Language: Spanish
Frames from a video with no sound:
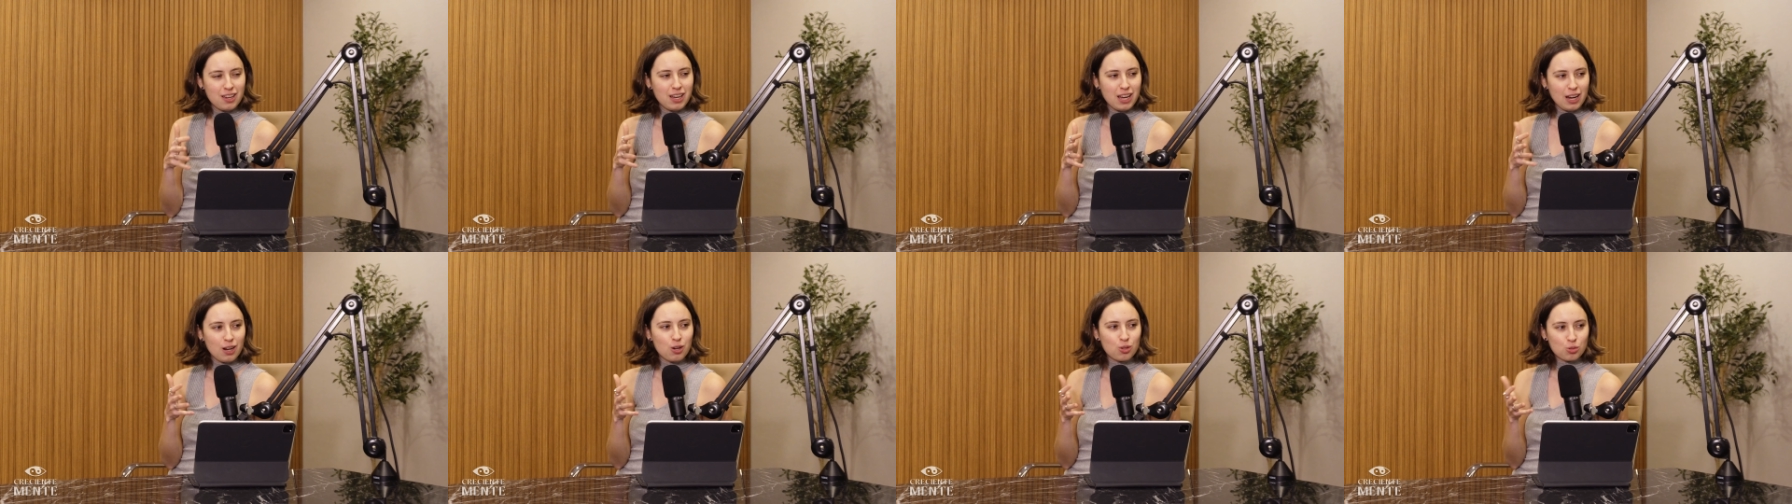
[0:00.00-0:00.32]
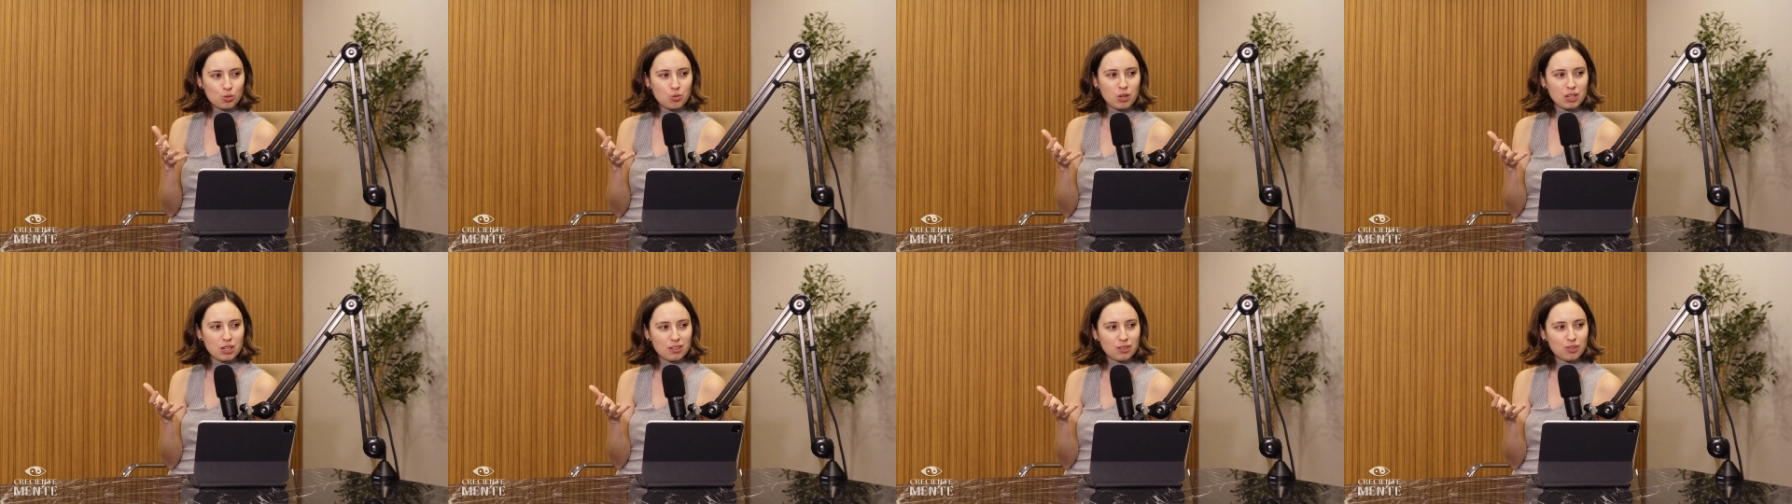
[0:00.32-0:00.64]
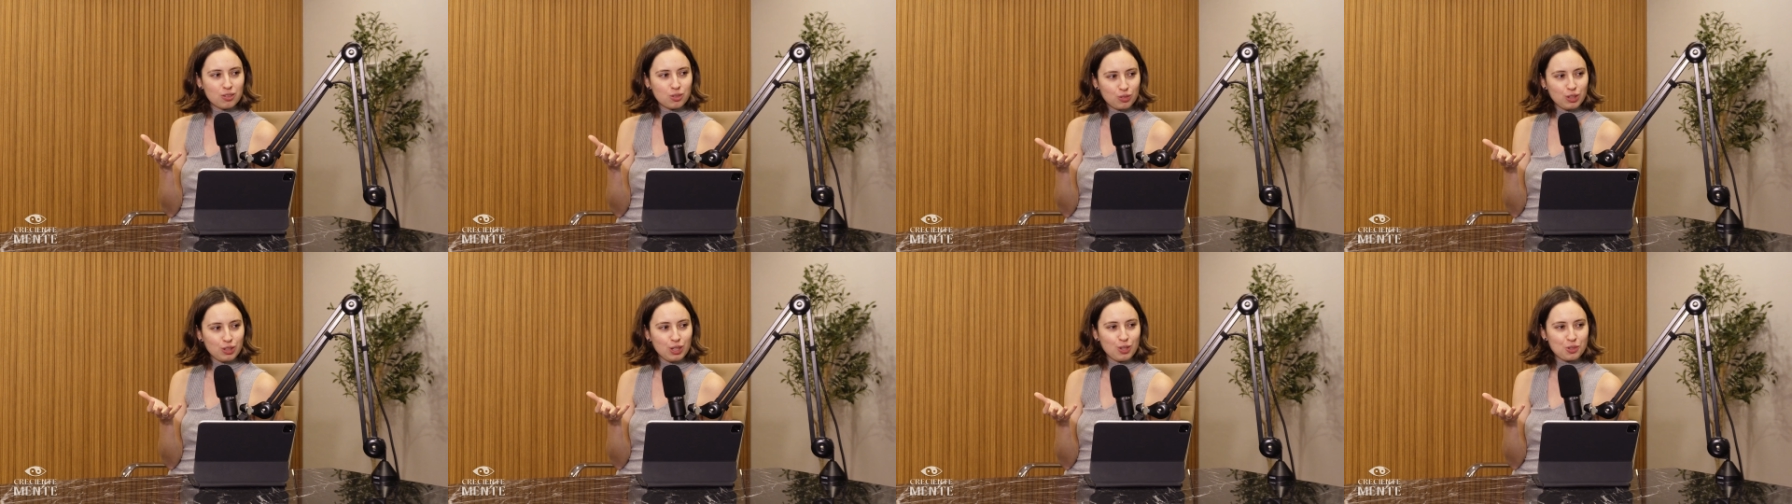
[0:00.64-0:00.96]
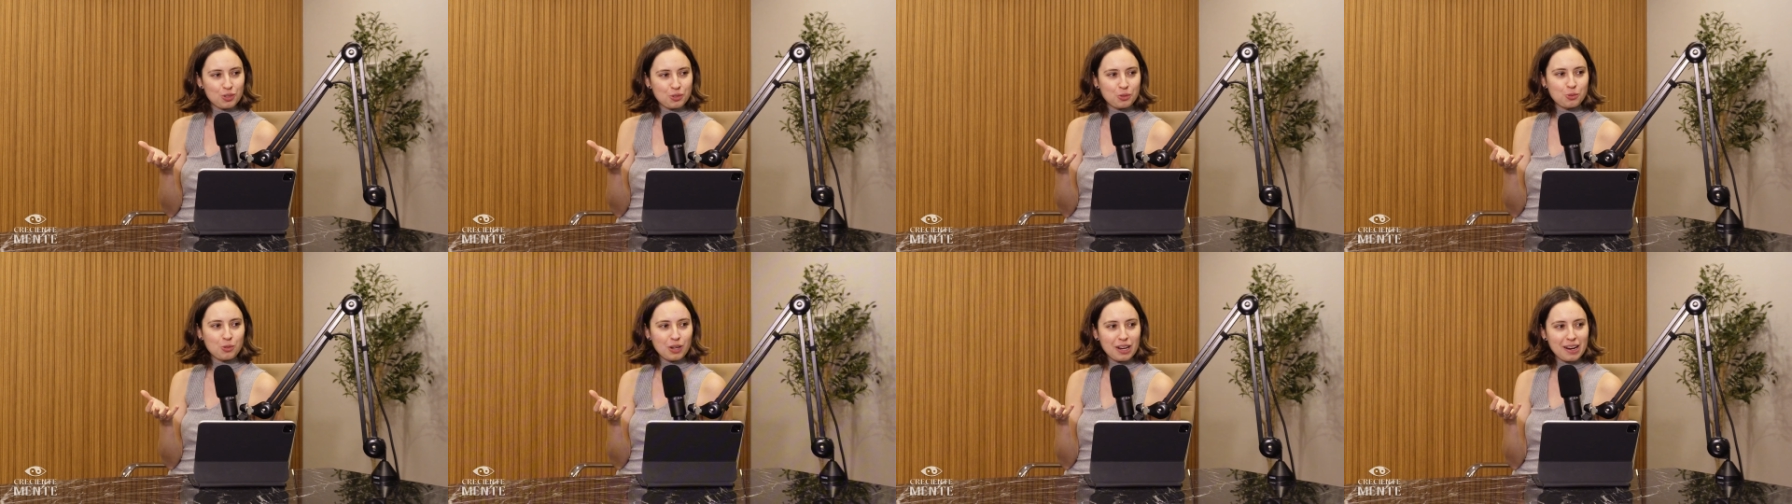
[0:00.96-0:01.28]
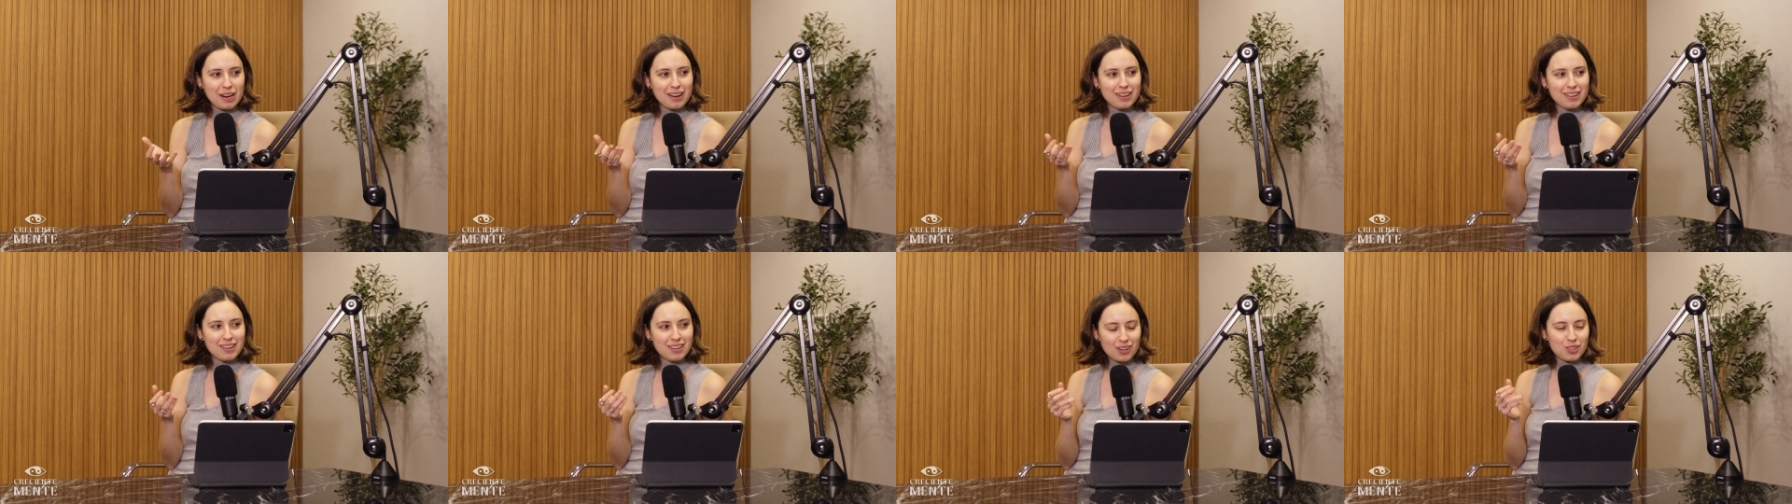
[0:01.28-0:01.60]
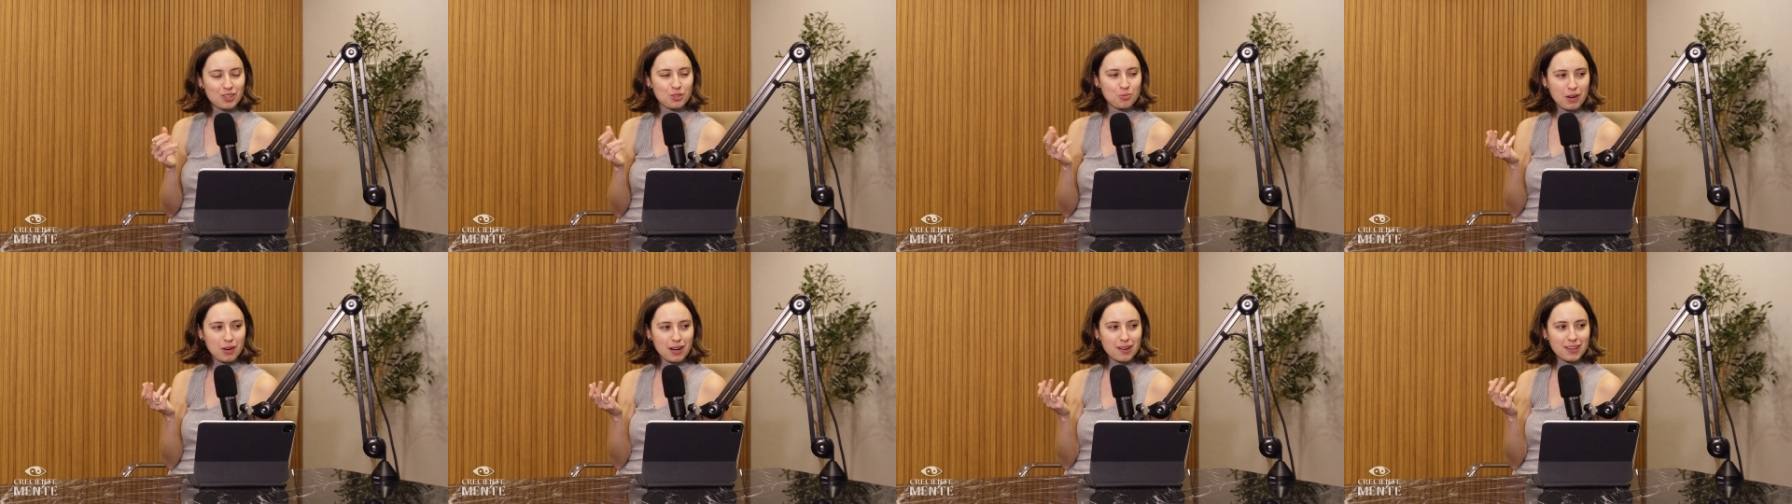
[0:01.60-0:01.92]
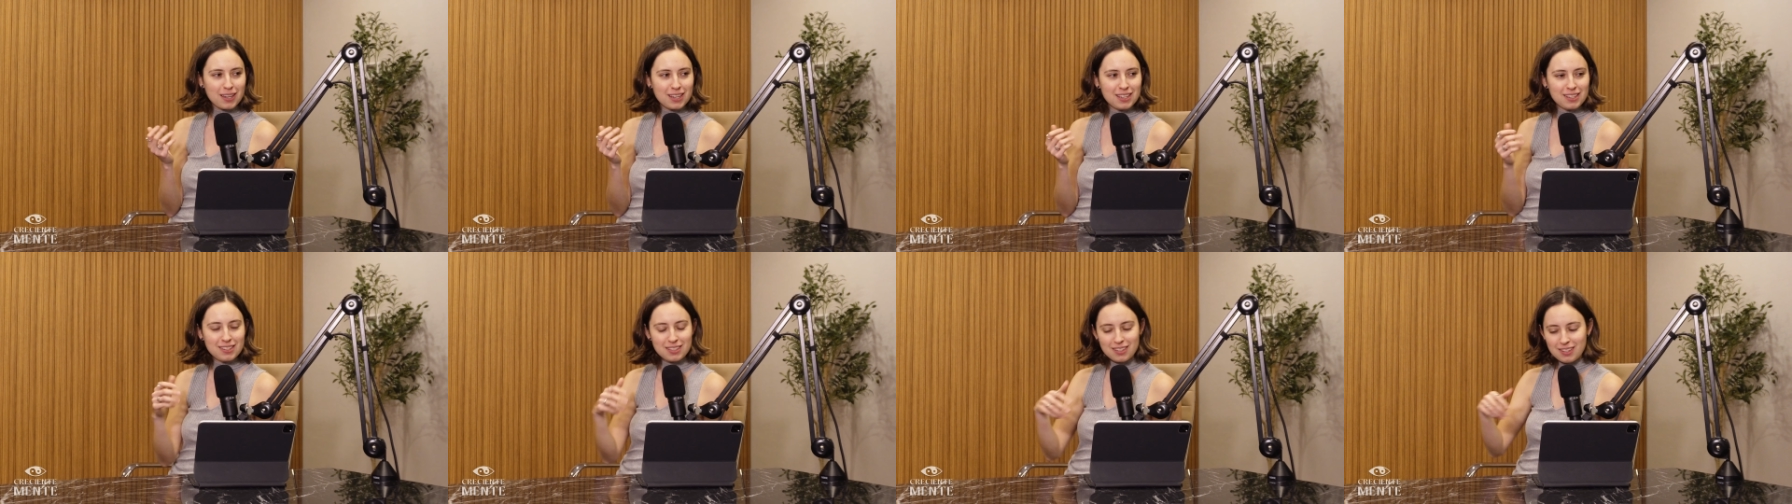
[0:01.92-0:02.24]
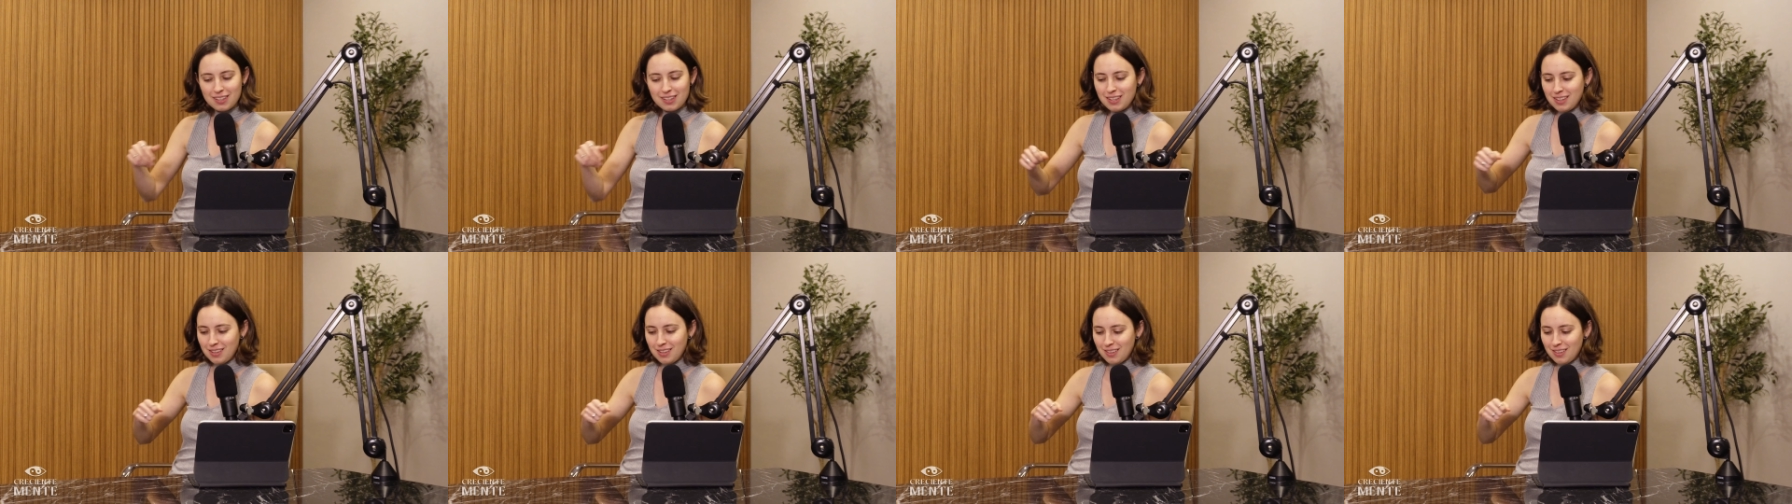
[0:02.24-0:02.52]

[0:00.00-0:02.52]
en los cuales los niños juegan en los parques,